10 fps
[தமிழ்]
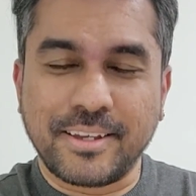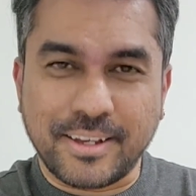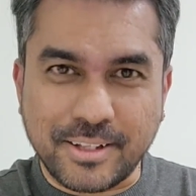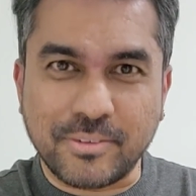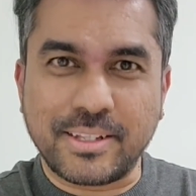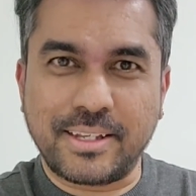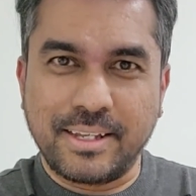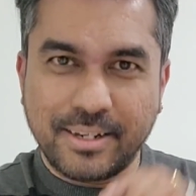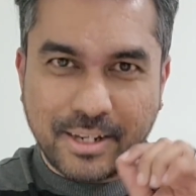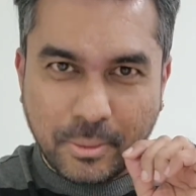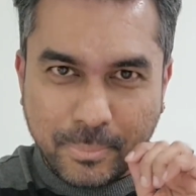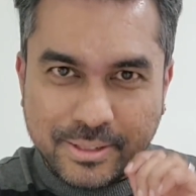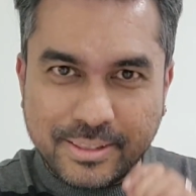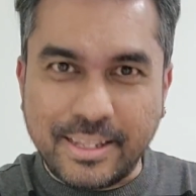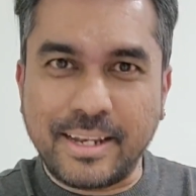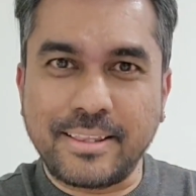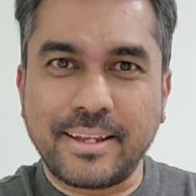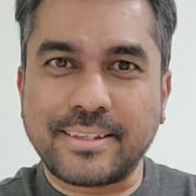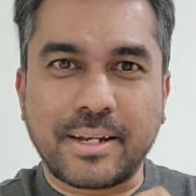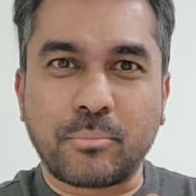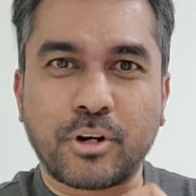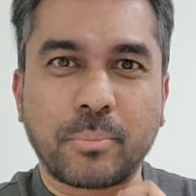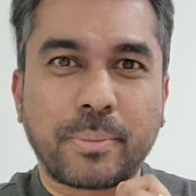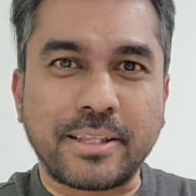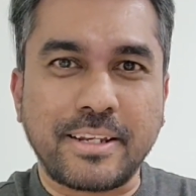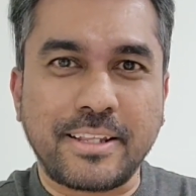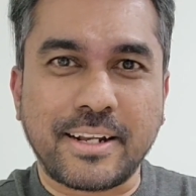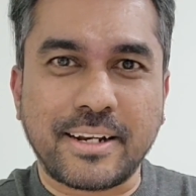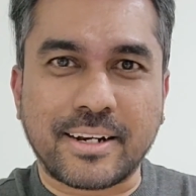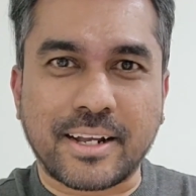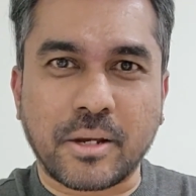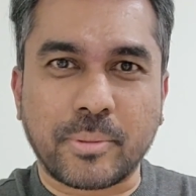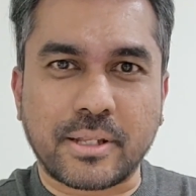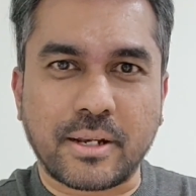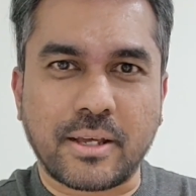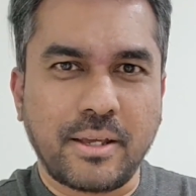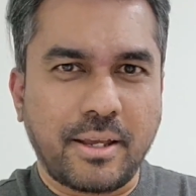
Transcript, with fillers: அதாவது நாம் தேர்ந்தெடுத்த நம்மளோட பிரதிநிதிகள் இருக்காங்க பார்த்தீங்களா